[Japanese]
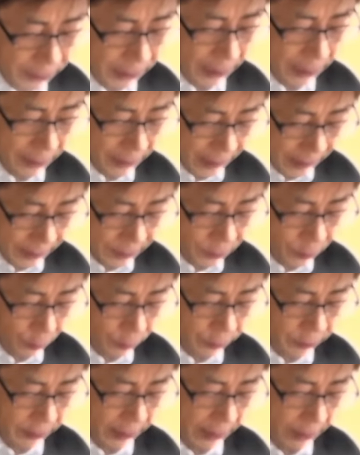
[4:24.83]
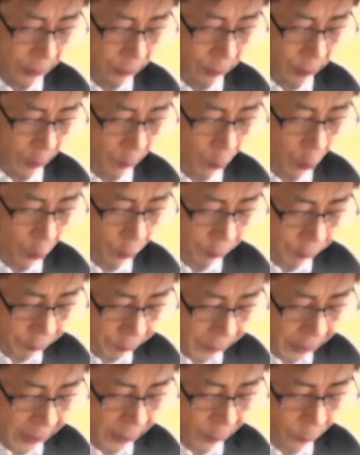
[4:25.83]
は独り言のように言っ
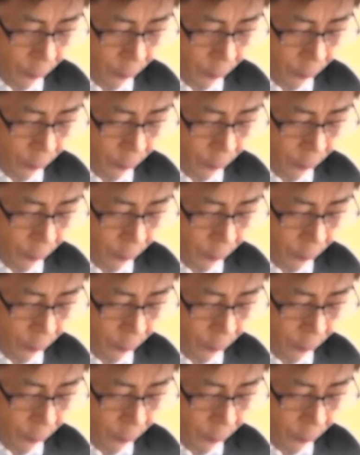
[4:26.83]
た。